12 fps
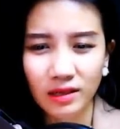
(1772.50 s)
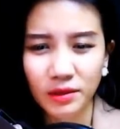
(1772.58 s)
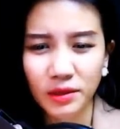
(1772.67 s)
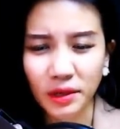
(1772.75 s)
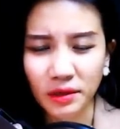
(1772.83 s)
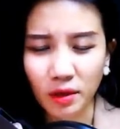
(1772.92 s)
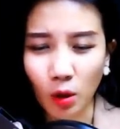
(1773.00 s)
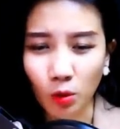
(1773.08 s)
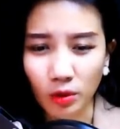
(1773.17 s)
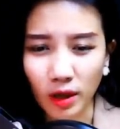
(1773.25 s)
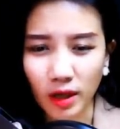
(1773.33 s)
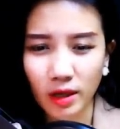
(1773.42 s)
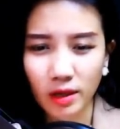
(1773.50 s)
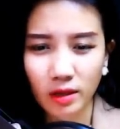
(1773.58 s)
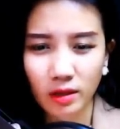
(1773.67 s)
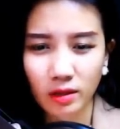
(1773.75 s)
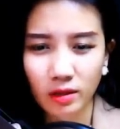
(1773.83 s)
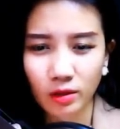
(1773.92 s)
Xin cậu đấy,
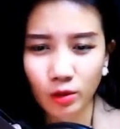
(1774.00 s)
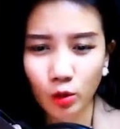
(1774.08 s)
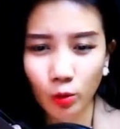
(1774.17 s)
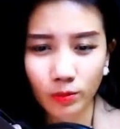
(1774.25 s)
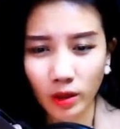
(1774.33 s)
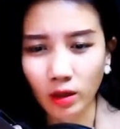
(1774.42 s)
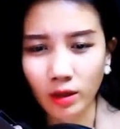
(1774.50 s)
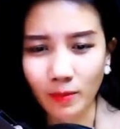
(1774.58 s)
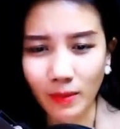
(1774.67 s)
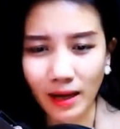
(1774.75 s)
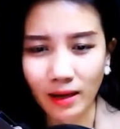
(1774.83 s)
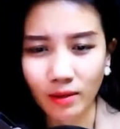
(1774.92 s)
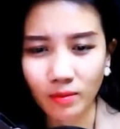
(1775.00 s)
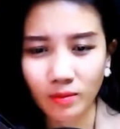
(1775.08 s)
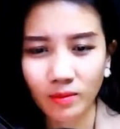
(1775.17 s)
giúp tớ đi mà.